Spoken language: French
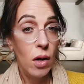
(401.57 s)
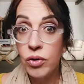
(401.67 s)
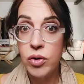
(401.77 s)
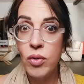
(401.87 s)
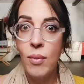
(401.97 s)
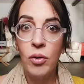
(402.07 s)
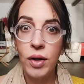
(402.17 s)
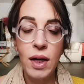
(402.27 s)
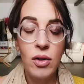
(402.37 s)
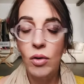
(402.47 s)
puis voilà, et puis on
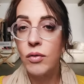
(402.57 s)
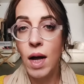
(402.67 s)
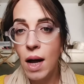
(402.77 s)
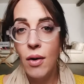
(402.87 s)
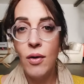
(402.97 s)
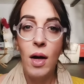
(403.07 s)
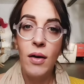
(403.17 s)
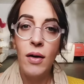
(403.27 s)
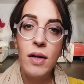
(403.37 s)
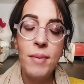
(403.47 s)
continue à montrer, donc
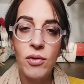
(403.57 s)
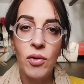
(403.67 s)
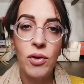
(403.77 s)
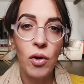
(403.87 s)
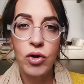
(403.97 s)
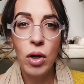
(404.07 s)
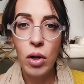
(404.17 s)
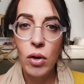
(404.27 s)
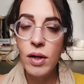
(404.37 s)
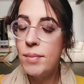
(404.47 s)
voilà, euh, des
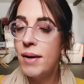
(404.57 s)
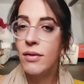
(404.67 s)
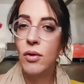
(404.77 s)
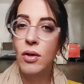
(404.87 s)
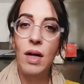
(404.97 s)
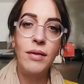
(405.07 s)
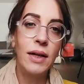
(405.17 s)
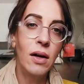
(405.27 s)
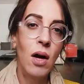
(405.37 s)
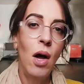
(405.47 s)
personnes transgenres, des
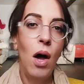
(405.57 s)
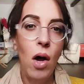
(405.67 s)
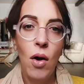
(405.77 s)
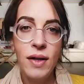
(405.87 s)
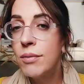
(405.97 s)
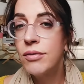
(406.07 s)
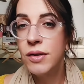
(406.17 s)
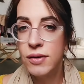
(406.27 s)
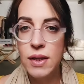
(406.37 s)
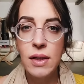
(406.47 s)
personnes avec des
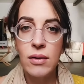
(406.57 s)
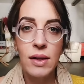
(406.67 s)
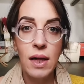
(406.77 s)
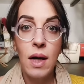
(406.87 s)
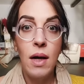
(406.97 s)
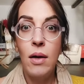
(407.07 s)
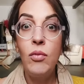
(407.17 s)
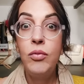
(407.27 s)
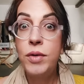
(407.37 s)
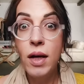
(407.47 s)
handicaps physiques,
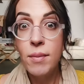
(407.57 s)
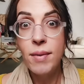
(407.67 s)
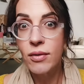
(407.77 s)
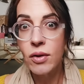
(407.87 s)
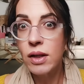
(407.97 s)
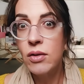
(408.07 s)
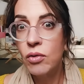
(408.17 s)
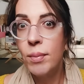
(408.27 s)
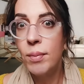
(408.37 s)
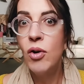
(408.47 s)
des ou bien des
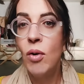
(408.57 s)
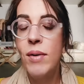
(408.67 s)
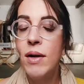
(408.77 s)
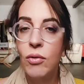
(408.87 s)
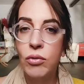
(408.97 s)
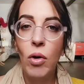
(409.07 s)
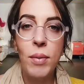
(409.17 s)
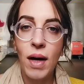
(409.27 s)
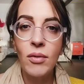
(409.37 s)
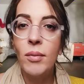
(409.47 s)
personnes qui ne sont pas
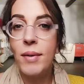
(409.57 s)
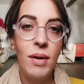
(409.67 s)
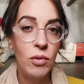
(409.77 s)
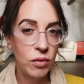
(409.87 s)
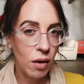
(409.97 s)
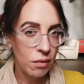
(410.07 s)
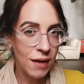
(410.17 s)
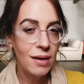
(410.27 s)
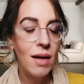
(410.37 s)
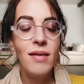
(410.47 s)
normées. Euh, tout ça,
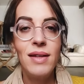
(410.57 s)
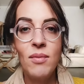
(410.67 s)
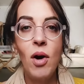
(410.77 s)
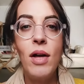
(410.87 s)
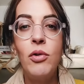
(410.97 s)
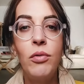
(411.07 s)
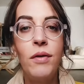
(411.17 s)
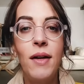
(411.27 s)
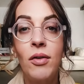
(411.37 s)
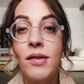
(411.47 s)
ben tout ça en fait
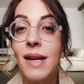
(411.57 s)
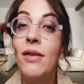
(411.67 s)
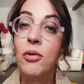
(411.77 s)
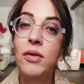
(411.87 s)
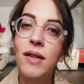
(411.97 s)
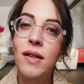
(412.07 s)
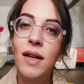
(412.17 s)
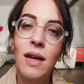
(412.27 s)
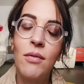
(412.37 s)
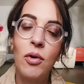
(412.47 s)
témoigne du fait que c'est
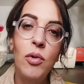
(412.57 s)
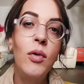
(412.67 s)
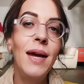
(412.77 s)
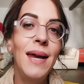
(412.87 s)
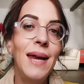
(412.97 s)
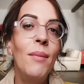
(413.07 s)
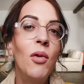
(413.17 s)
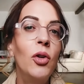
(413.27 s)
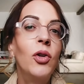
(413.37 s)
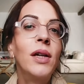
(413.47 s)
la société qui
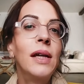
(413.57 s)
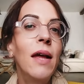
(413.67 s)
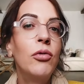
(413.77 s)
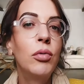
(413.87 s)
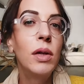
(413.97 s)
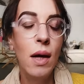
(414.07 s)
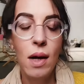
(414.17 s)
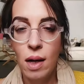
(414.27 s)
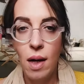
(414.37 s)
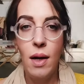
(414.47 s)
évolue et la mode qui
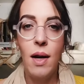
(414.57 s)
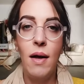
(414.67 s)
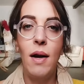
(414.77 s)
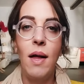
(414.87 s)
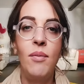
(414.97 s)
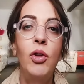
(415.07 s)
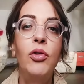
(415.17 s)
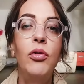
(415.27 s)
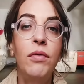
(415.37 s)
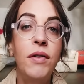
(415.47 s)
la suit. Hein,
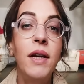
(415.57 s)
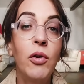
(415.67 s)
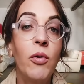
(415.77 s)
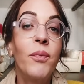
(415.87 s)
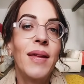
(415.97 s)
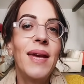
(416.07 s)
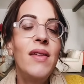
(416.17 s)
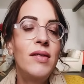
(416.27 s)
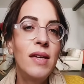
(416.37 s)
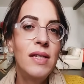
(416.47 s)
la, mode ne fait
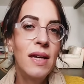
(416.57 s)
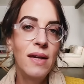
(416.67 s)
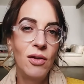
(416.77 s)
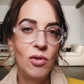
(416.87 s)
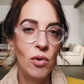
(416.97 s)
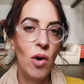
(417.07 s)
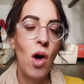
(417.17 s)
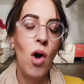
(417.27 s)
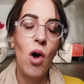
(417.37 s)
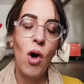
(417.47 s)
que
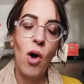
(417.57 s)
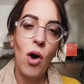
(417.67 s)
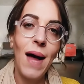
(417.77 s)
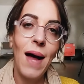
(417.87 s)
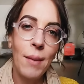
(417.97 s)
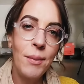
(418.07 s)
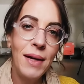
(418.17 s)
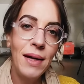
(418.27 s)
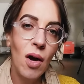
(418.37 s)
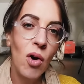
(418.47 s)
essayer de
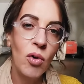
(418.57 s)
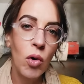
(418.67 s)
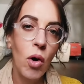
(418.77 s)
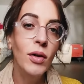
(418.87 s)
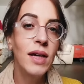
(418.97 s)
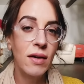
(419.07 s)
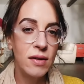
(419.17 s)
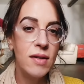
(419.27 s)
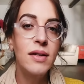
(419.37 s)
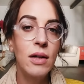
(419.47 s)
euh, rattraper un
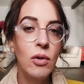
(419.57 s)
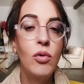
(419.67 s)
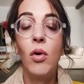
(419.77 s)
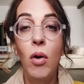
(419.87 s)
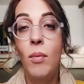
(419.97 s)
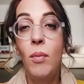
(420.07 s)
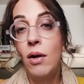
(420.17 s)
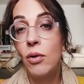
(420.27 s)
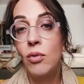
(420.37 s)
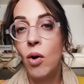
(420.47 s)
courant qui existe, qui est
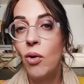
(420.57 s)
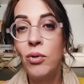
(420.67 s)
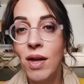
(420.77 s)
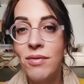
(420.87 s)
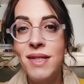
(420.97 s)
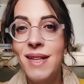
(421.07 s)
le courant, ben, le